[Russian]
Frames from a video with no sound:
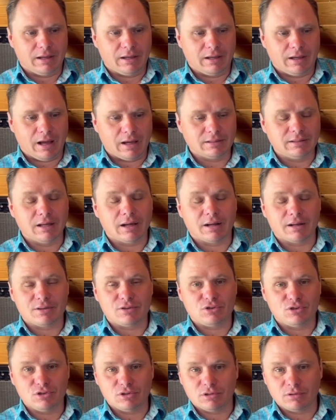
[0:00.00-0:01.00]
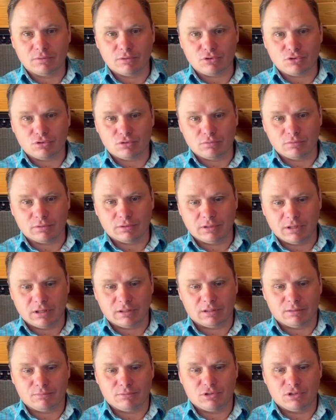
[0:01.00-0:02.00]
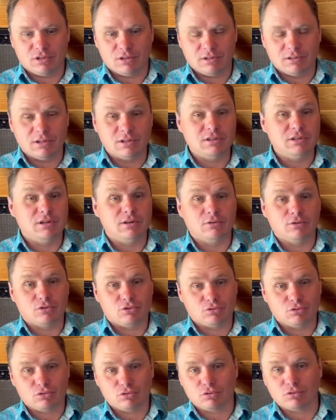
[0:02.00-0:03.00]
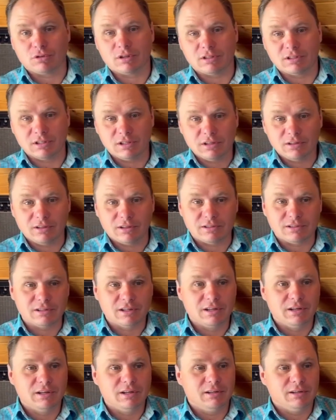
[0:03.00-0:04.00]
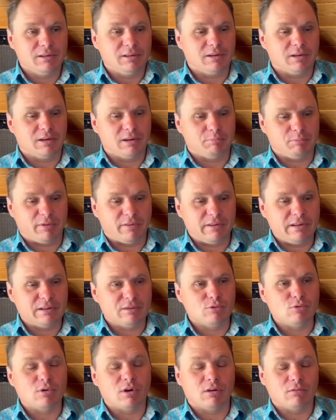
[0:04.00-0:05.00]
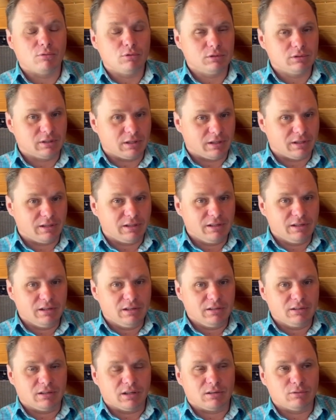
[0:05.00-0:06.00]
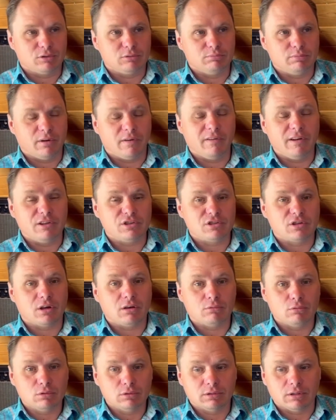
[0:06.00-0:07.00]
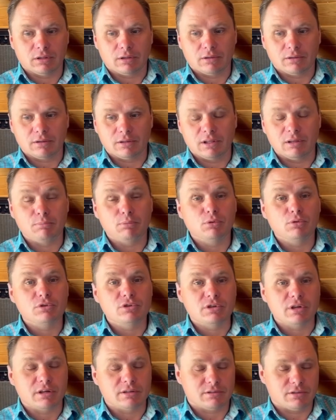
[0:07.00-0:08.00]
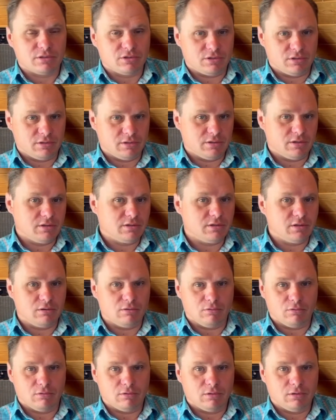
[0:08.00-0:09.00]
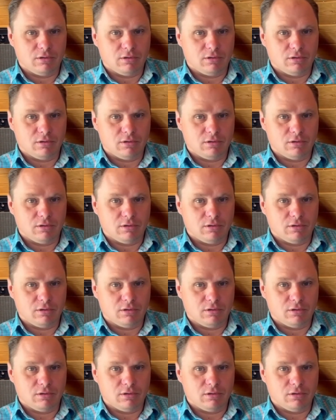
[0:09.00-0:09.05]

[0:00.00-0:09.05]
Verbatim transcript: Когда рассчитываешь, что вот я там через неделю начну что-то делать, а, привлеку кого-то, так вот привлечь кого-то не получается через неделю.